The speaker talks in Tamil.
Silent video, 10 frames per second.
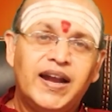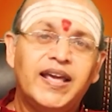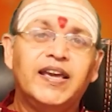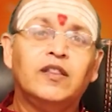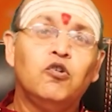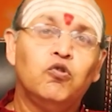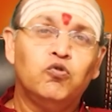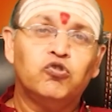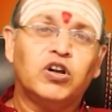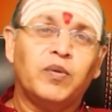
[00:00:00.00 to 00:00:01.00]
ஆனால் ஏதோ
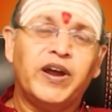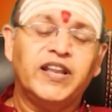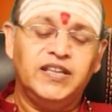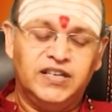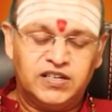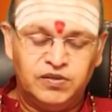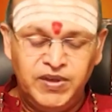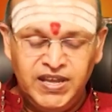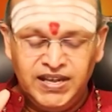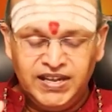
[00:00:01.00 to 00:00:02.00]
ஊறுற மாதிரி
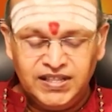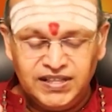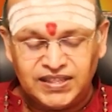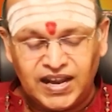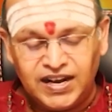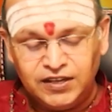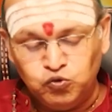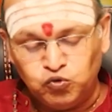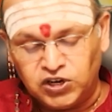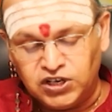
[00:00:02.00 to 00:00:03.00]
இருக்குது இது தலை
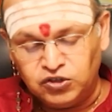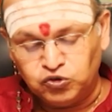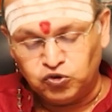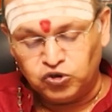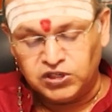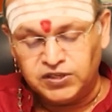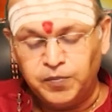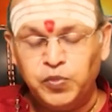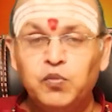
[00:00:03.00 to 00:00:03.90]
ஊறலன்னு சொல்கிறது